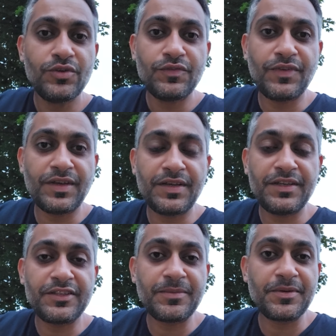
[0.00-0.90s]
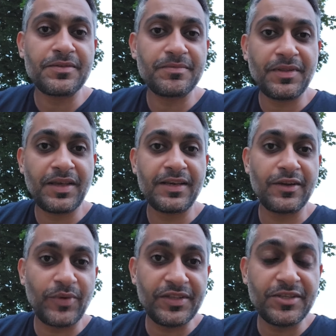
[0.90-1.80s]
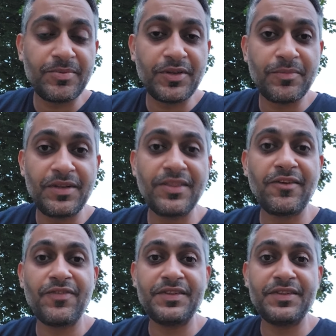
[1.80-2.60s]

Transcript: فيعتبر ذاكره وايد كبيره بالاضافه